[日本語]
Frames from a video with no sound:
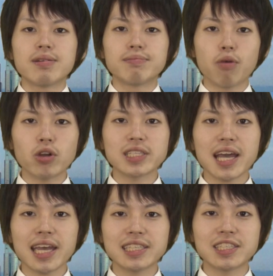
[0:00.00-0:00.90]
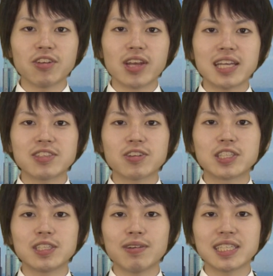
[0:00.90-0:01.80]
ボイジャーエッジの連続
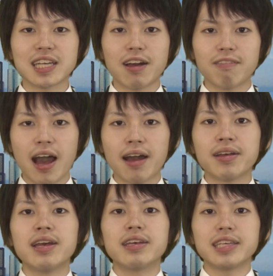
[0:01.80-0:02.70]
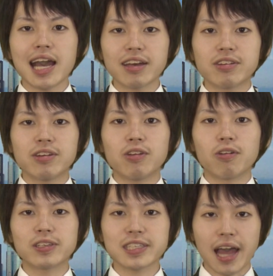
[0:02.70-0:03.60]
通話時間は約
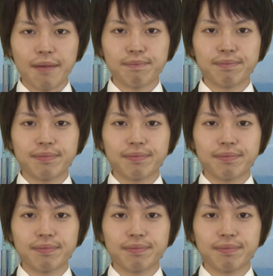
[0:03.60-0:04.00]
6時間